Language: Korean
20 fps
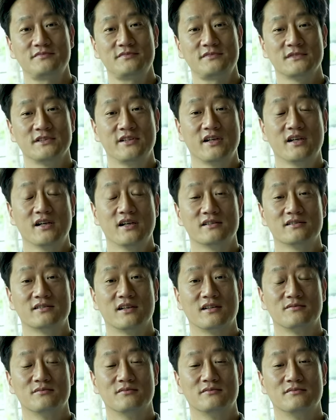제가
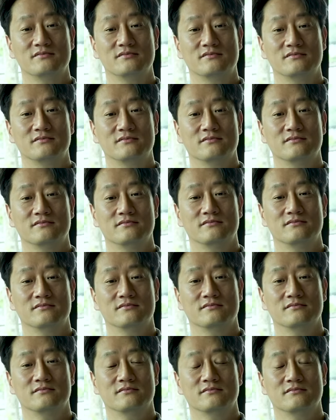항상
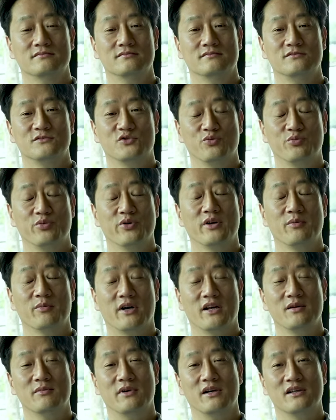주변에
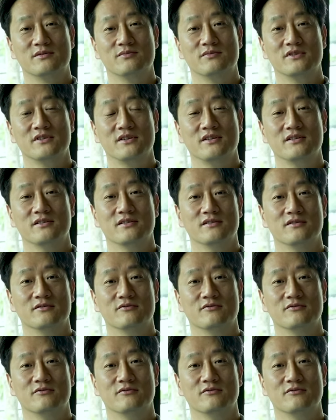많이 말씀드리는